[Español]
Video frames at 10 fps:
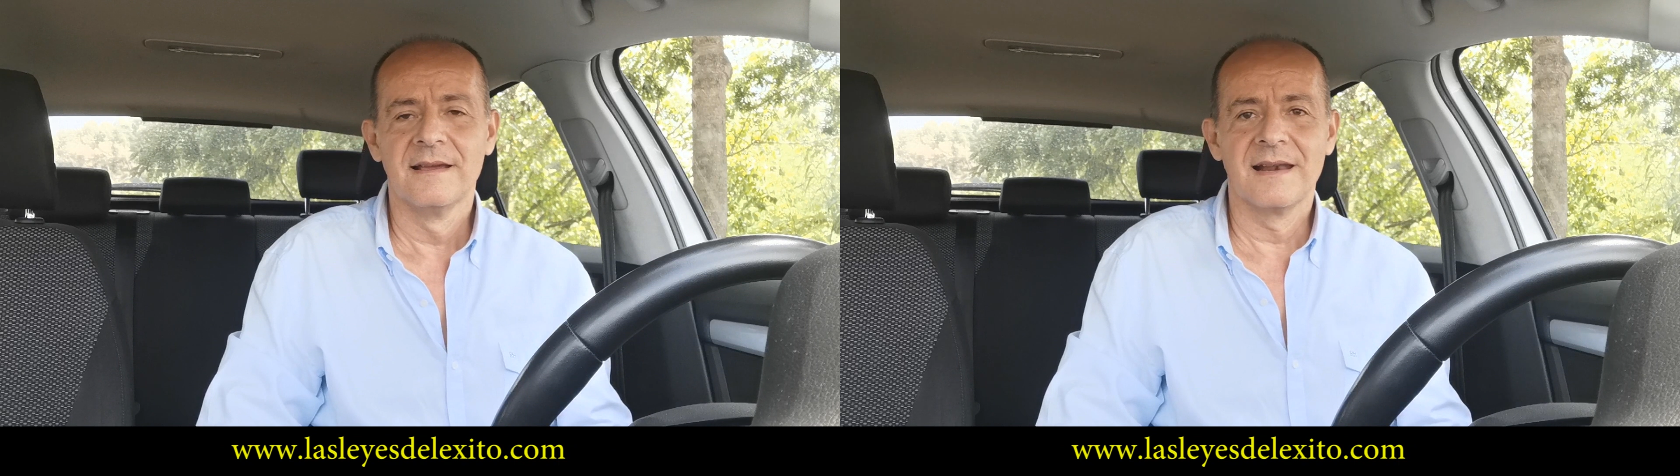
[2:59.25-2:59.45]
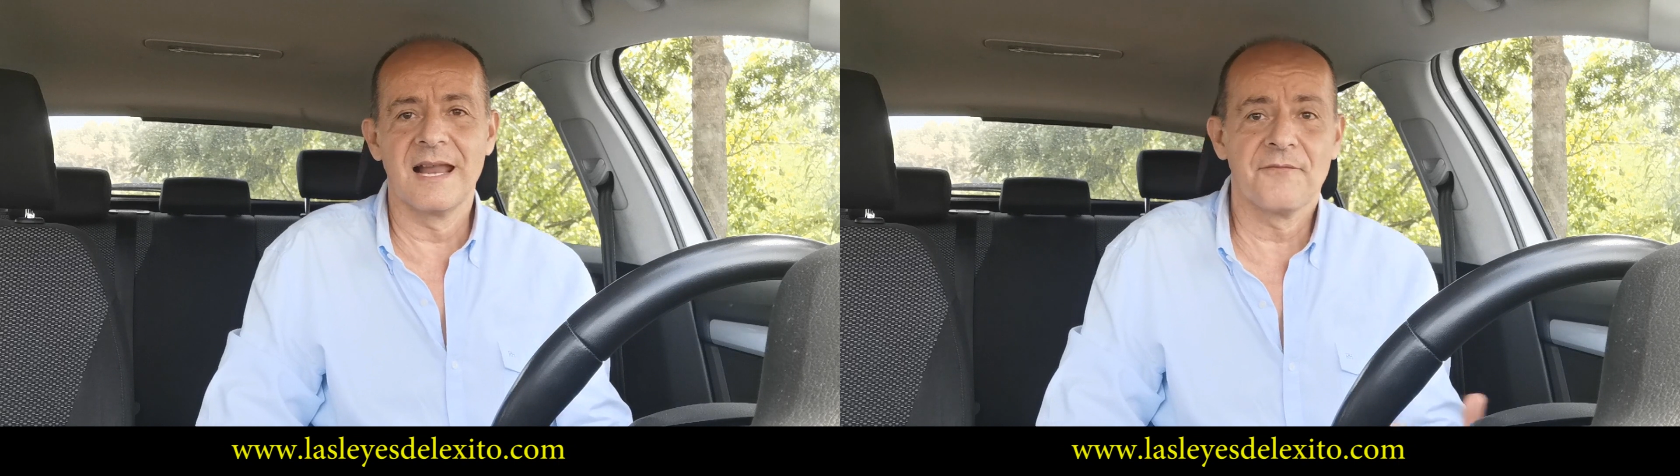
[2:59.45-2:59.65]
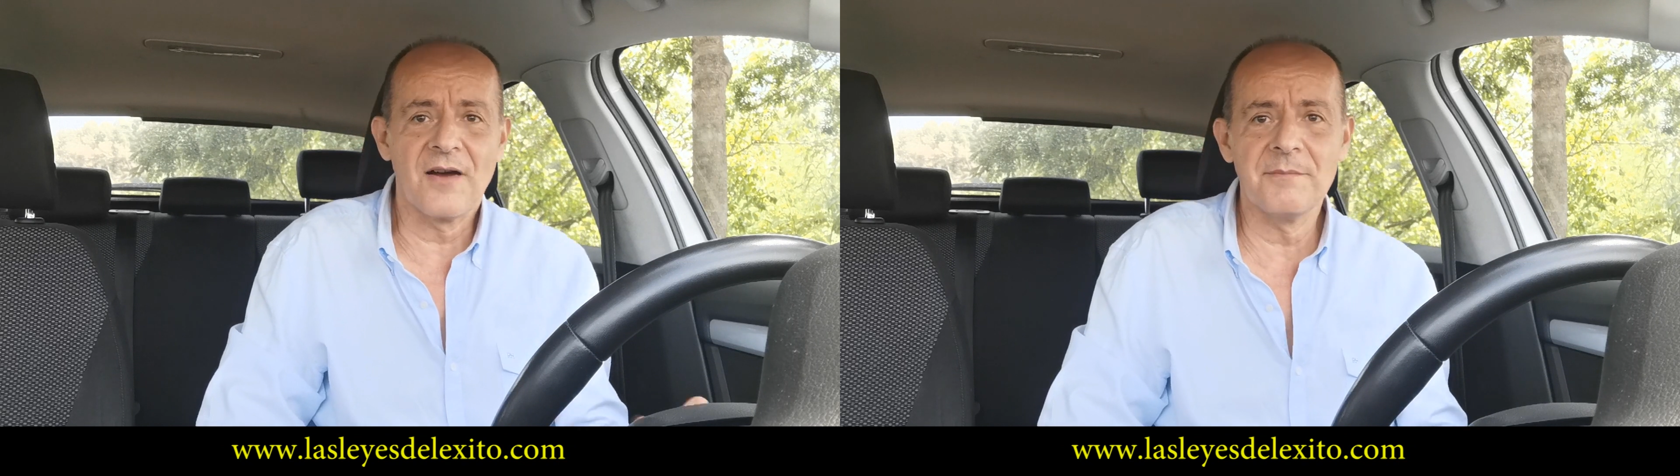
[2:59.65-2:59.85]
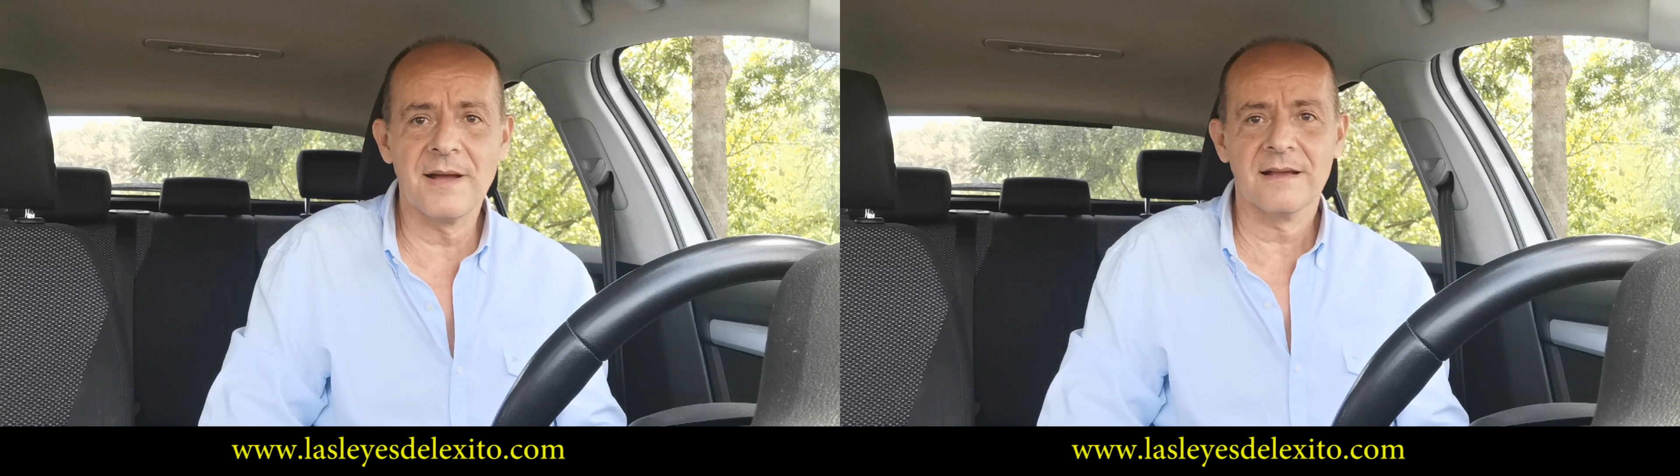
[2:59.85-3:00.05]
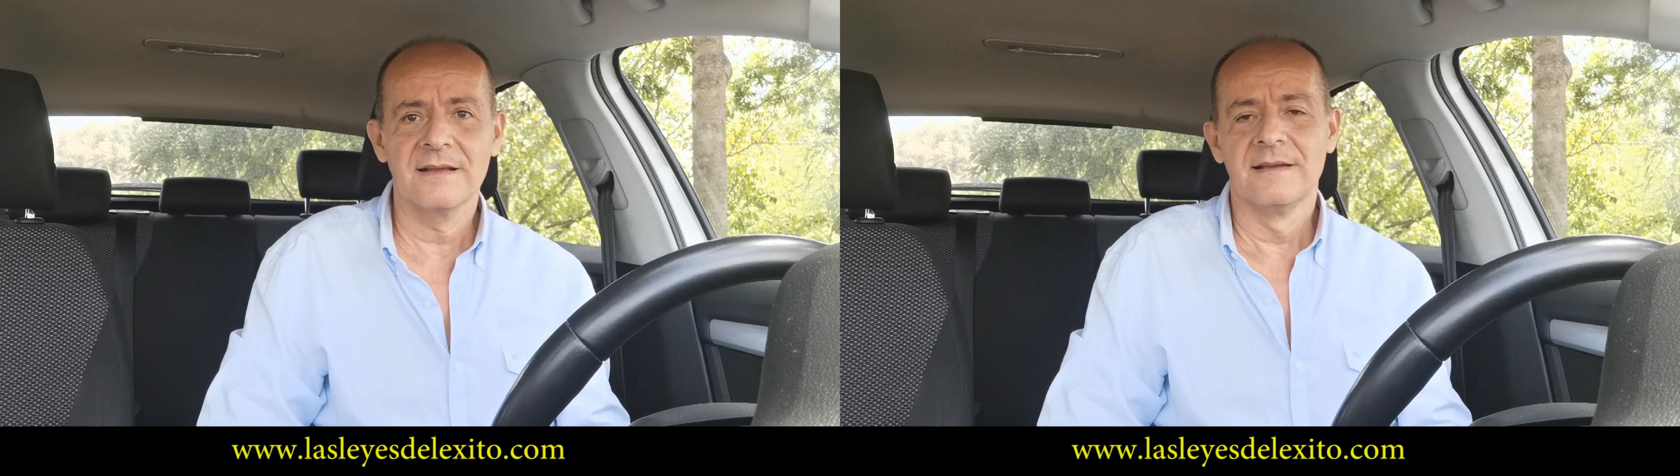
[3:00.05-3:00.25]
la
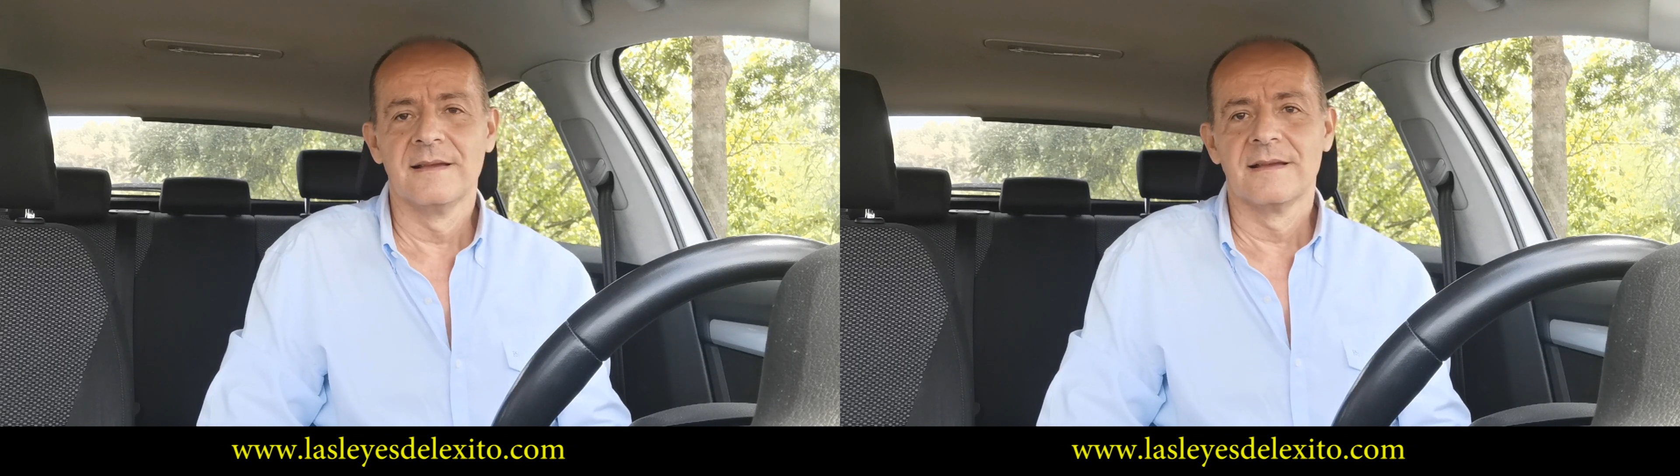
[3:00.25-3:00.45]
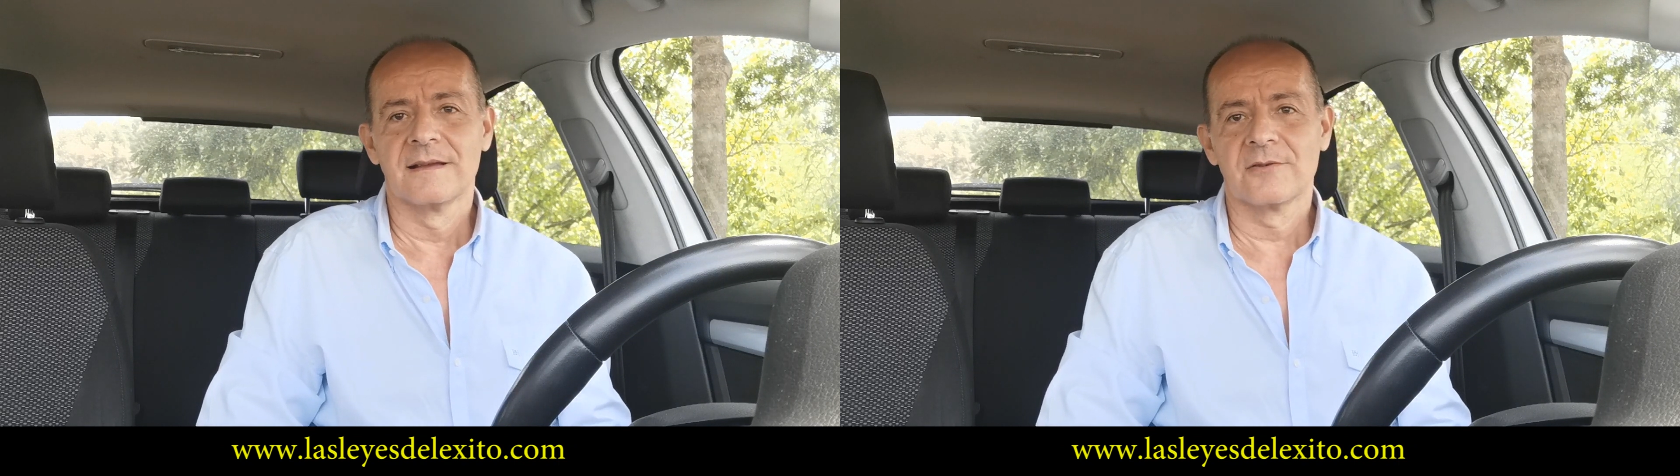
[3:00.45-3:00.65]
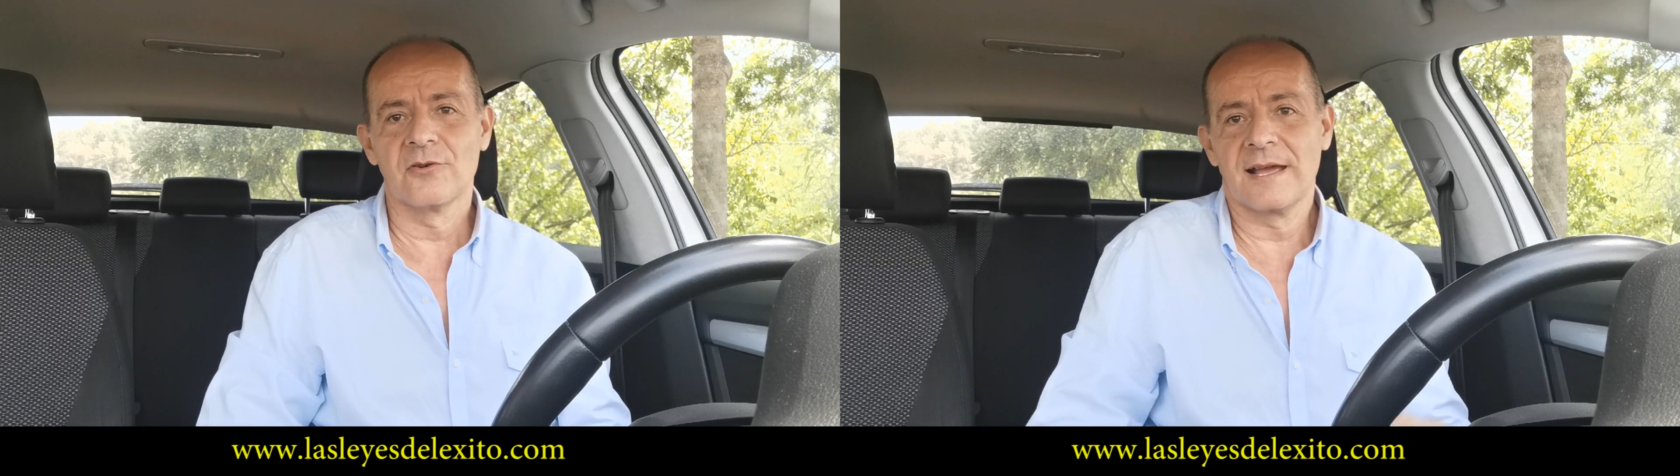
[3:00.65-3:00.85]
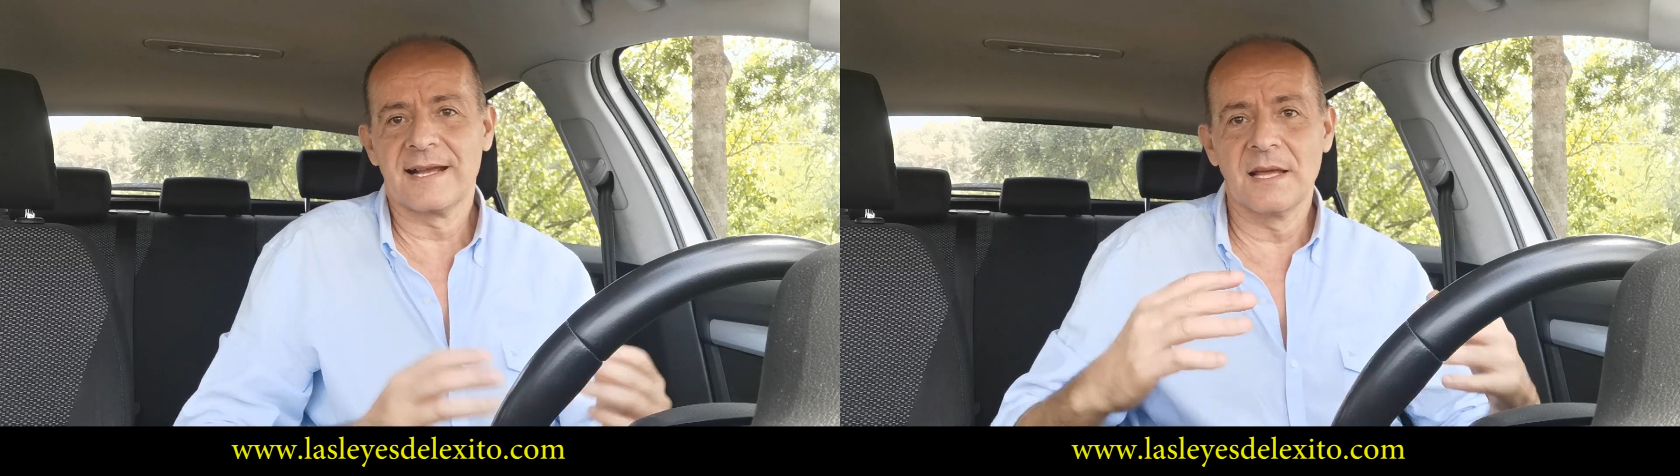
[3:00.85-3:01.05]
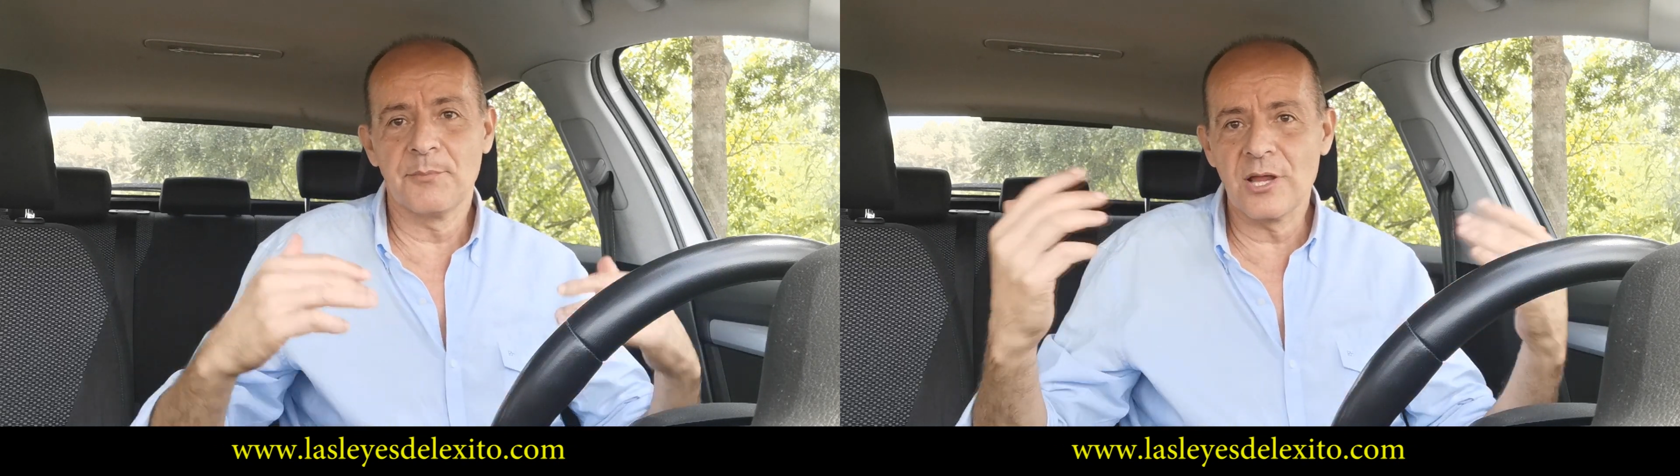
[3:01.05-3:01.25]
fama con la
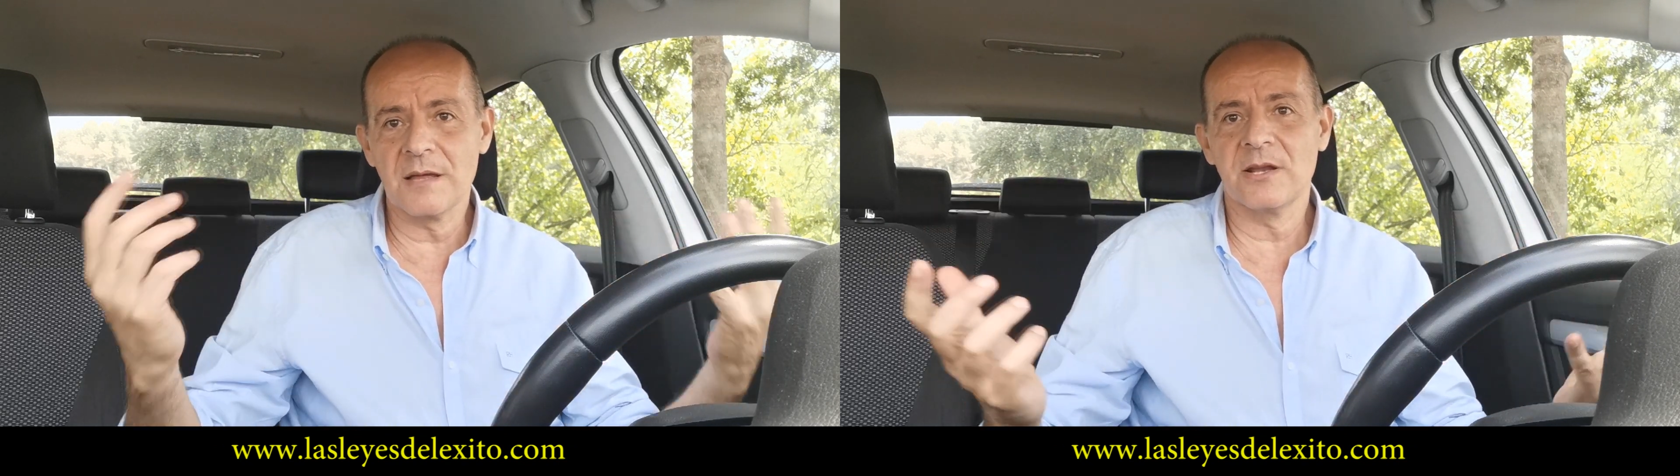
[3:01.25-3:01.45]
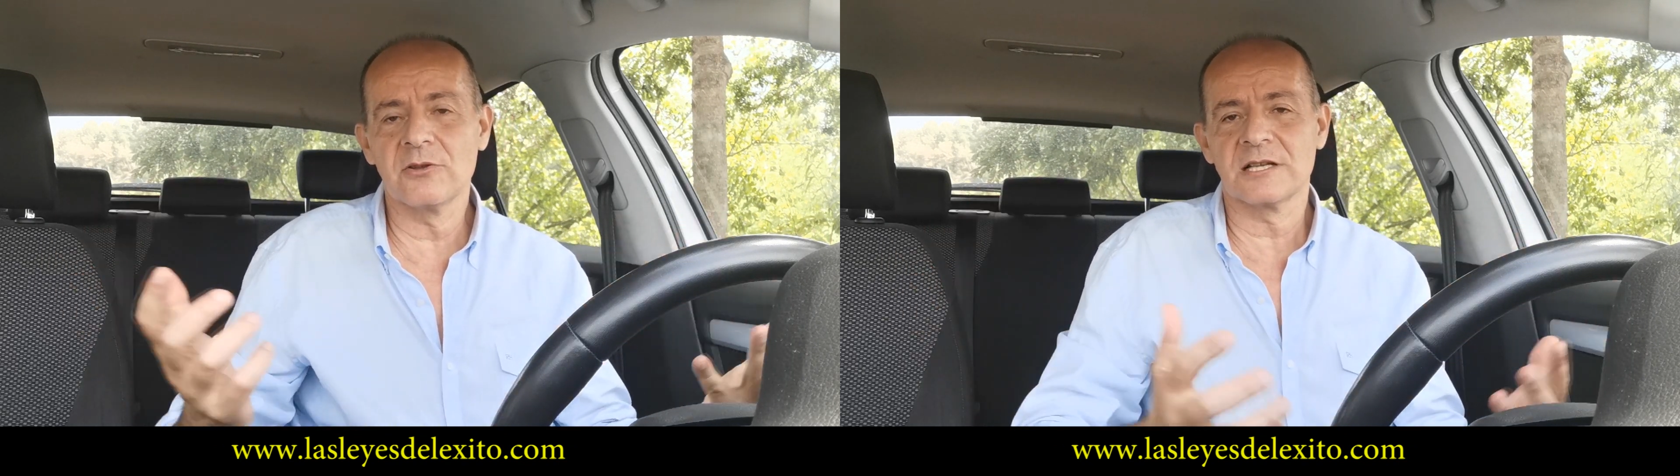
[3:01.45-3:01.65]
que te puedan ver